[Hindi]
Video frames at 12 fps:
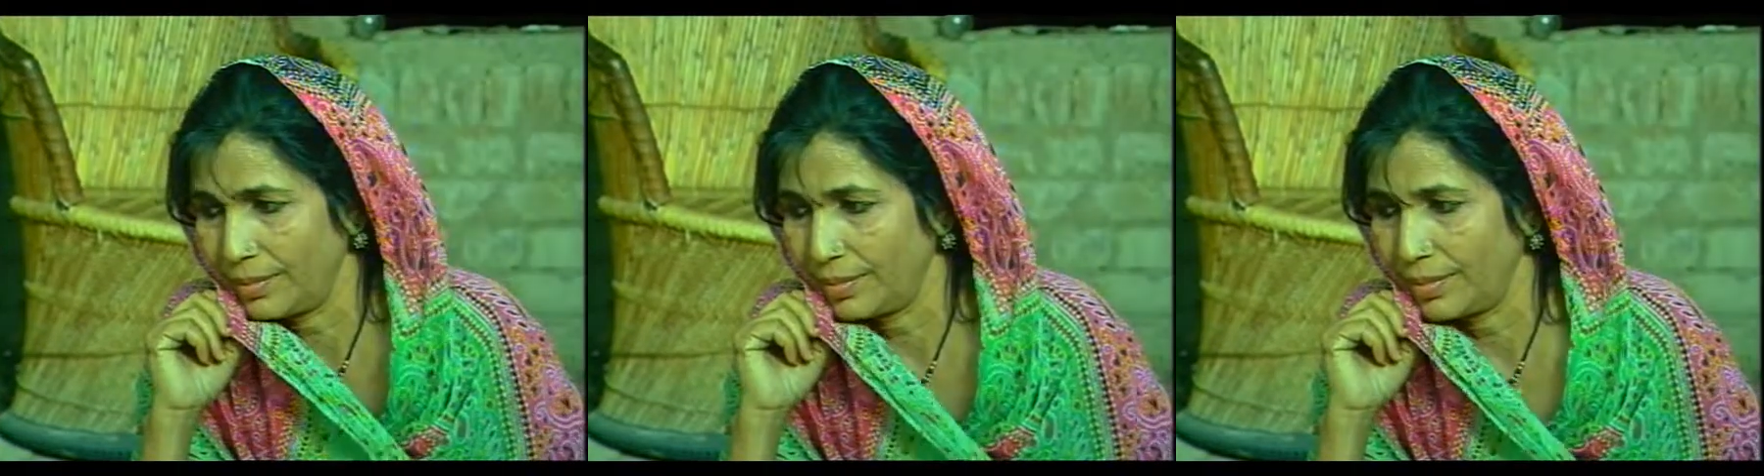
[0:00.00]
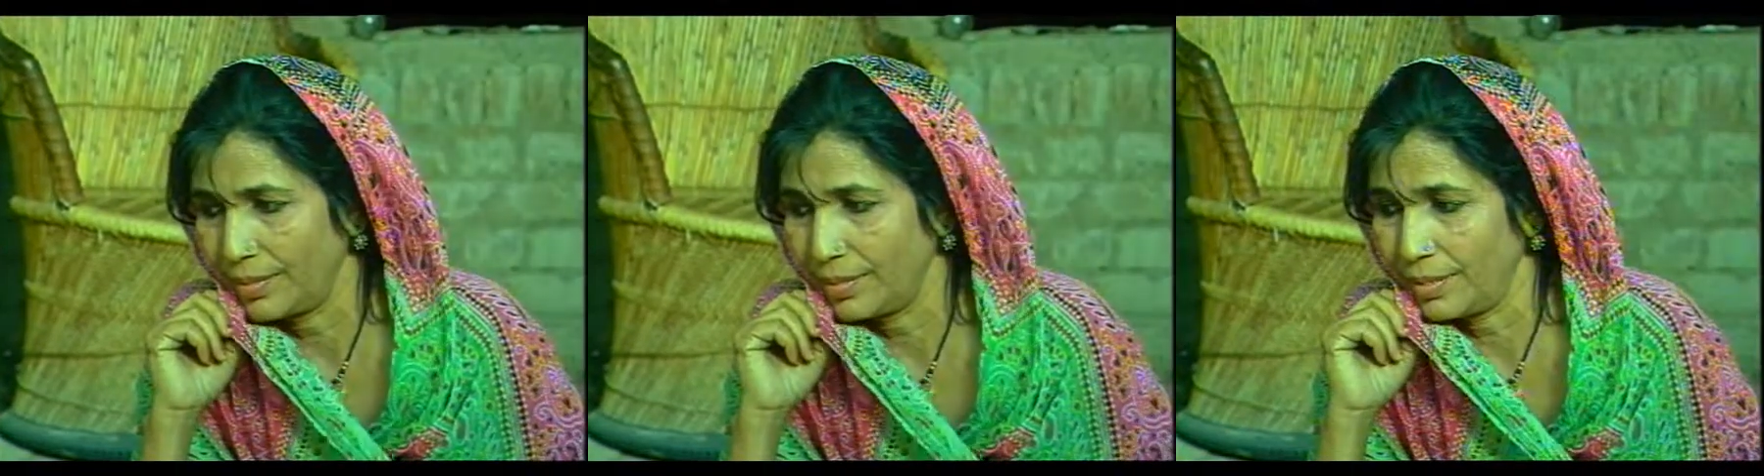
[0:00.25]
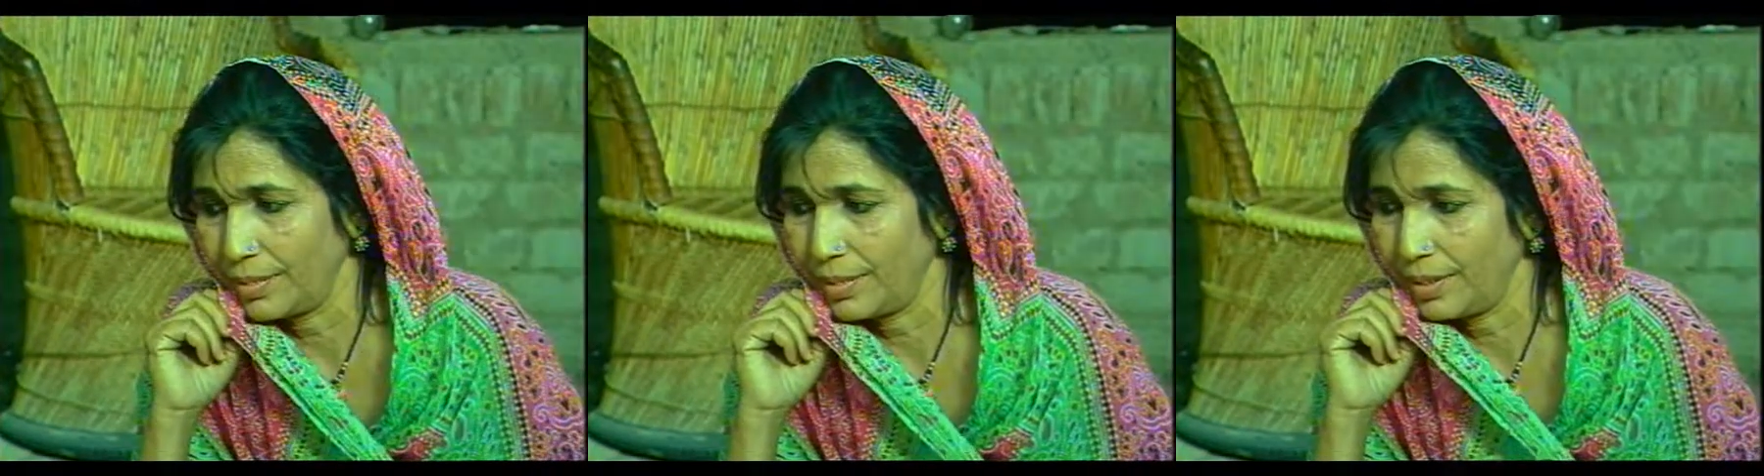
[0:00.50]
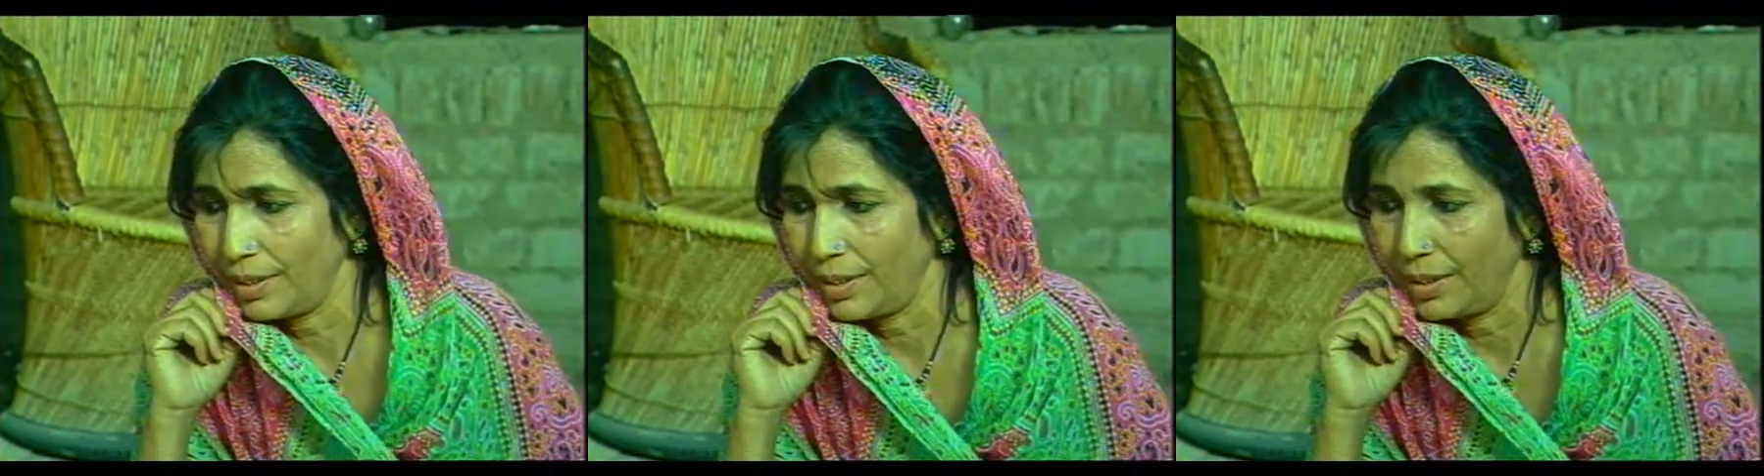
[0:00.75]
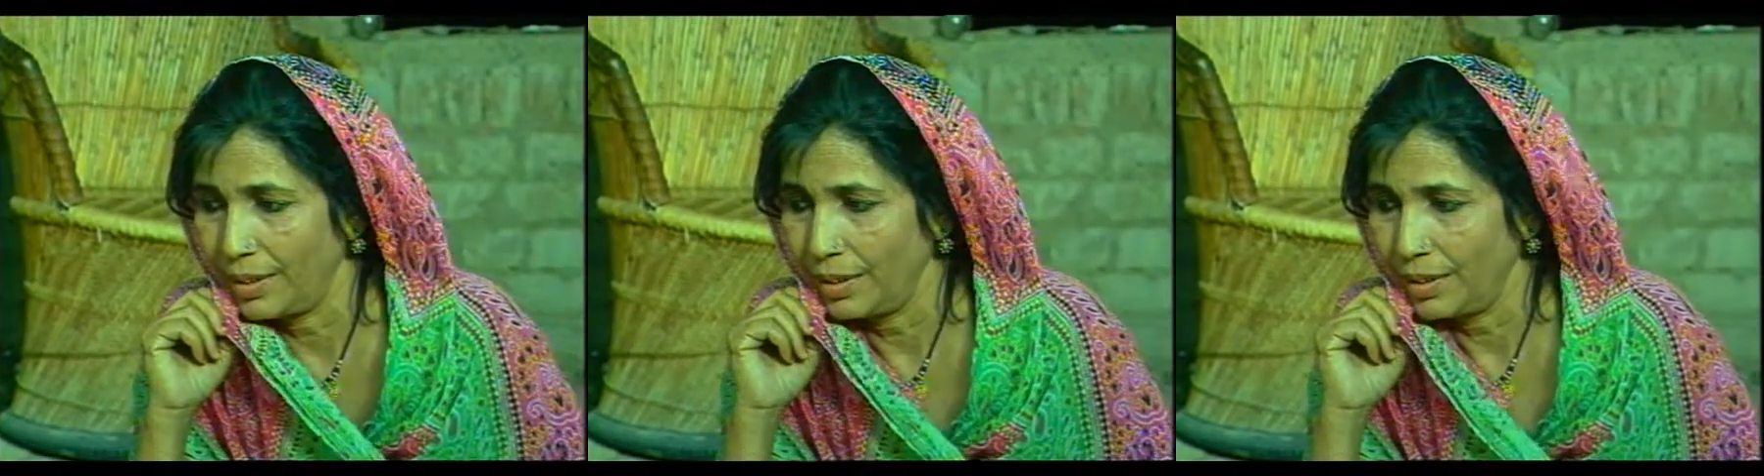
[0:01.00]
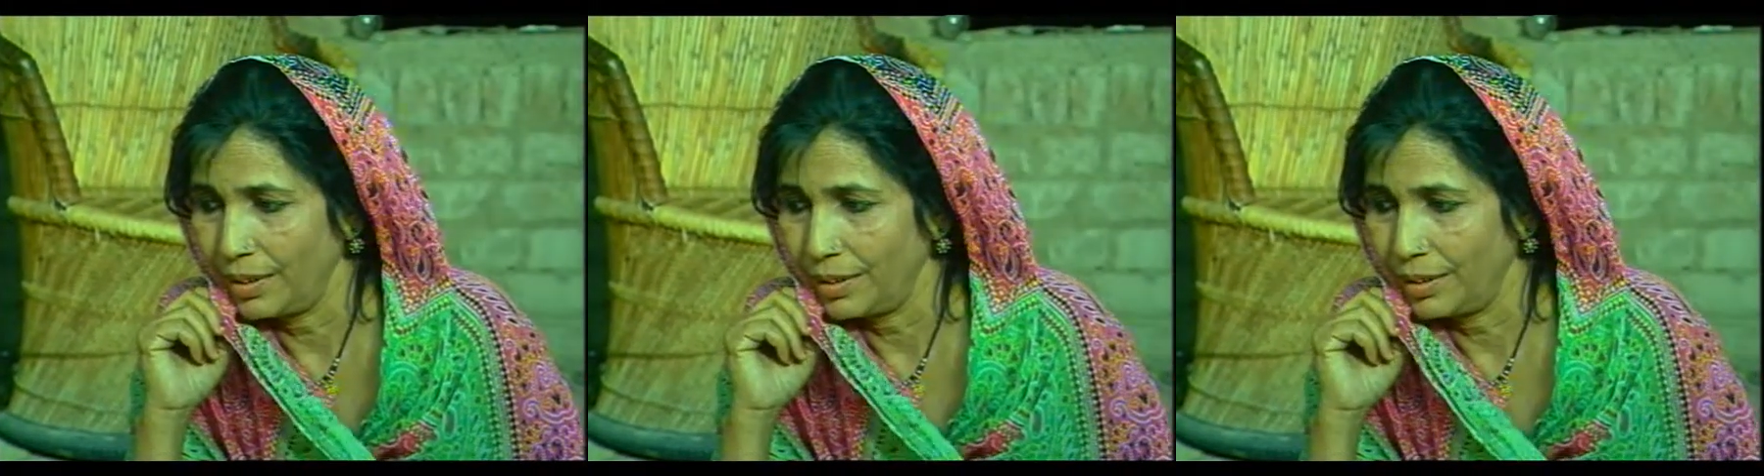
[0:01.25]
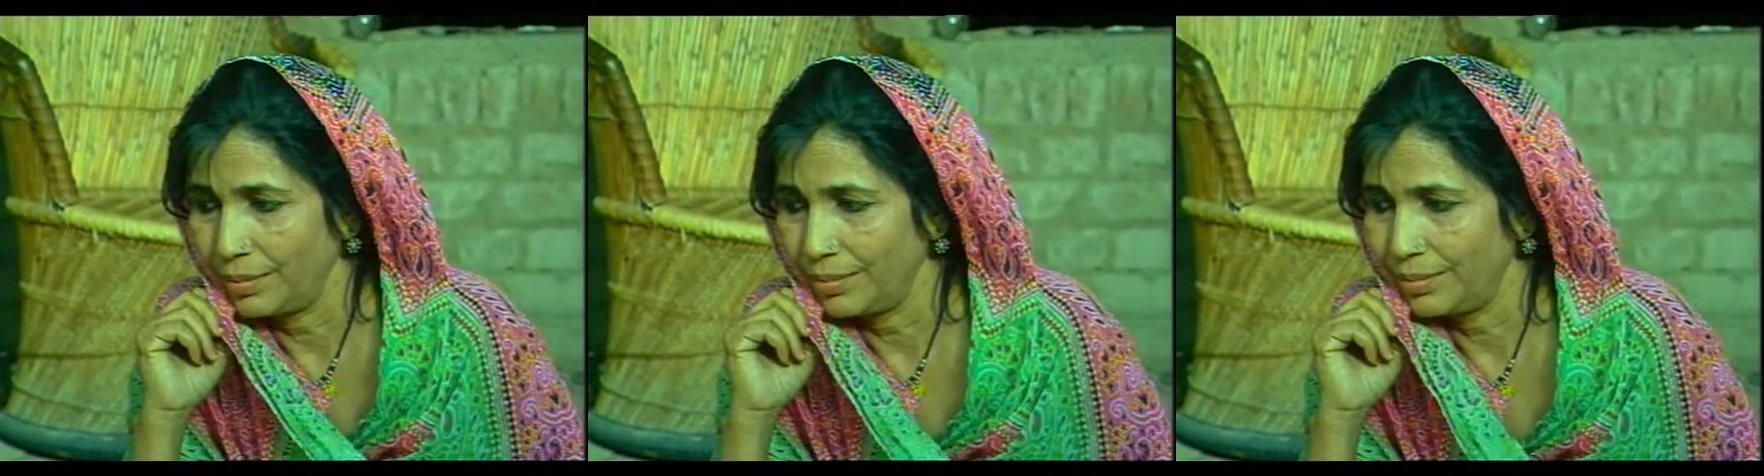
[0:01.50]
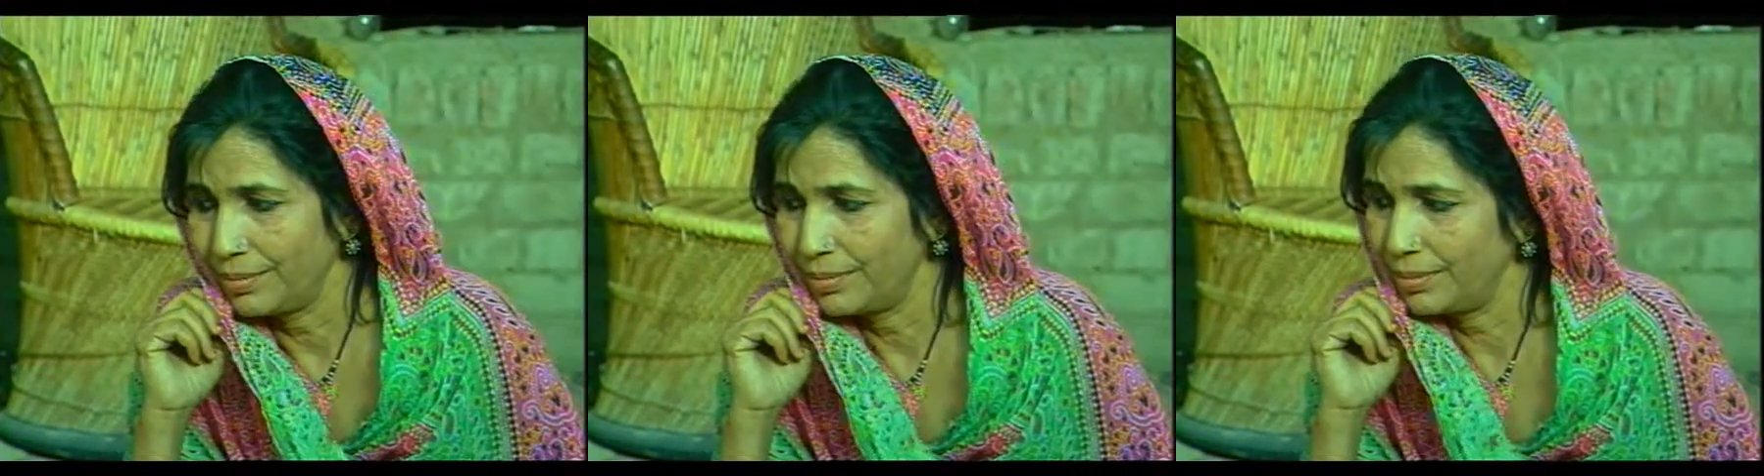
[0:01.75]
कि औरतों को पढ़ना क्यों
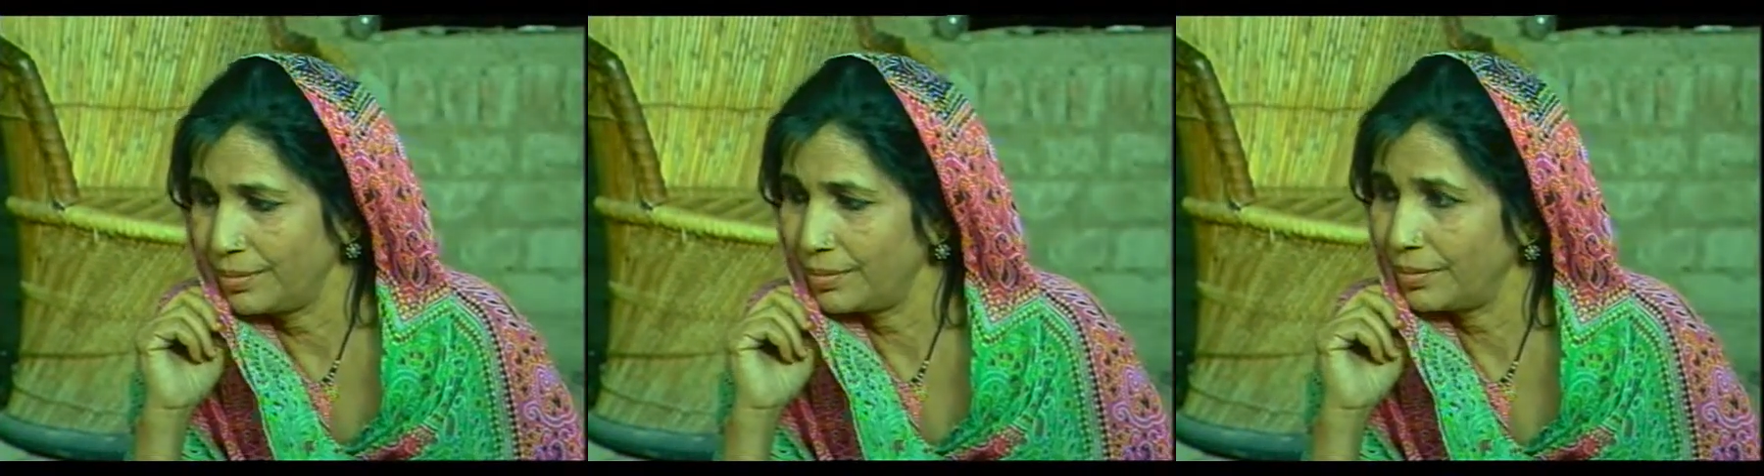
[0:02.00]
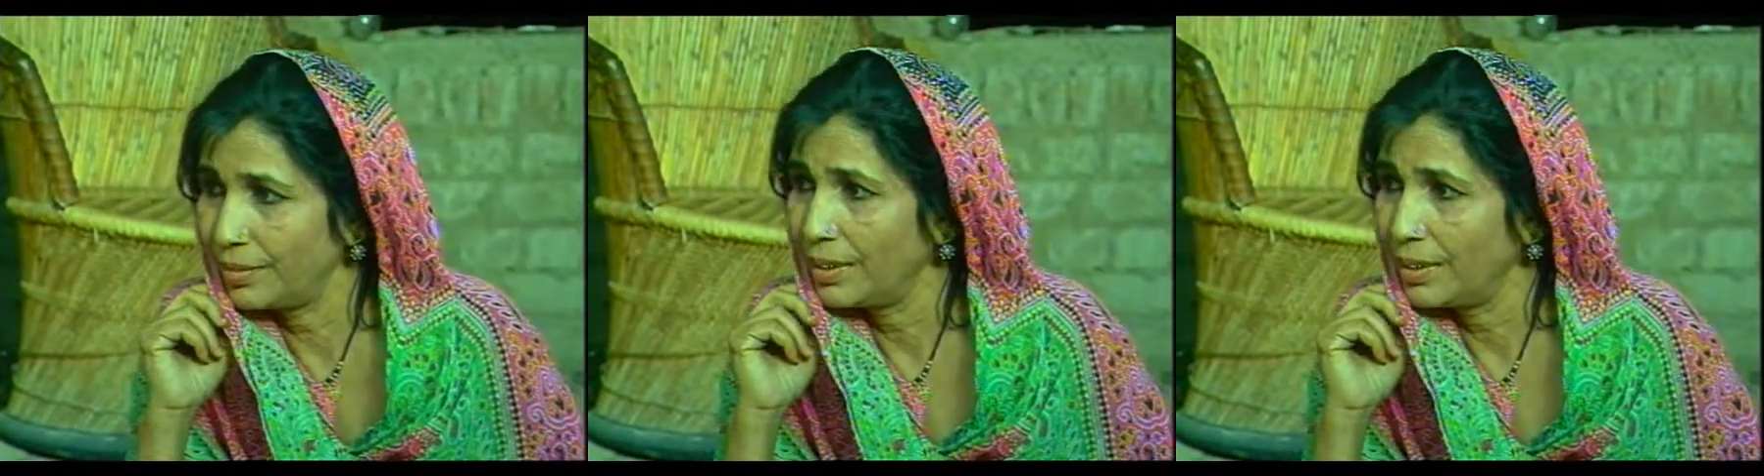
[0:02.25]
जरूरी है